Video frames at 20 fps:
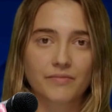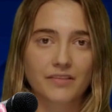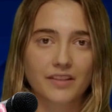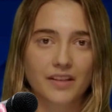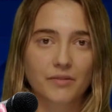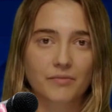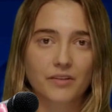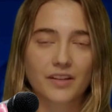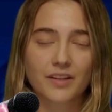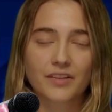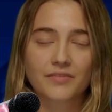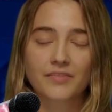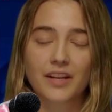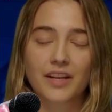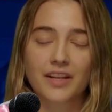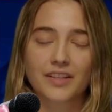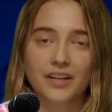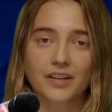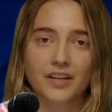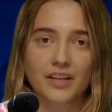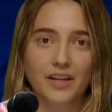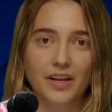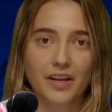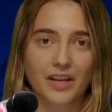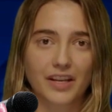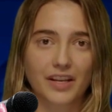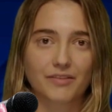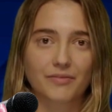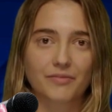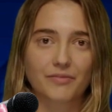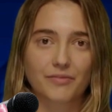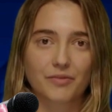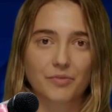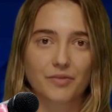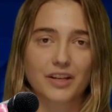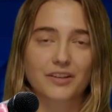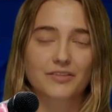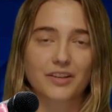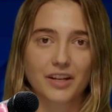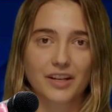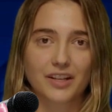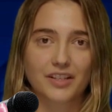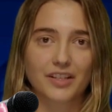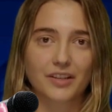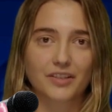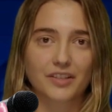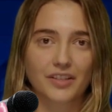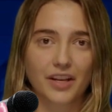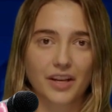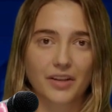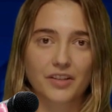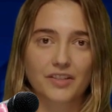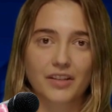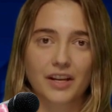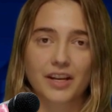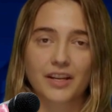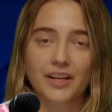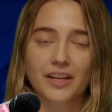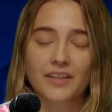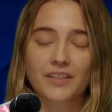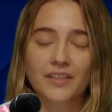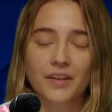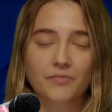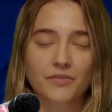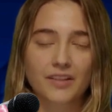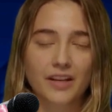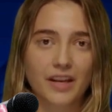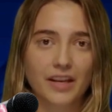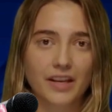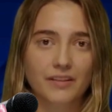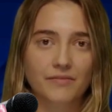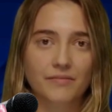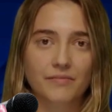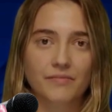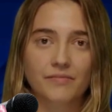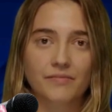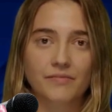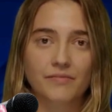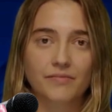Cảm ơn đã theo dõi. Quỳnh Hoa xin chào và hẹn gặp lại.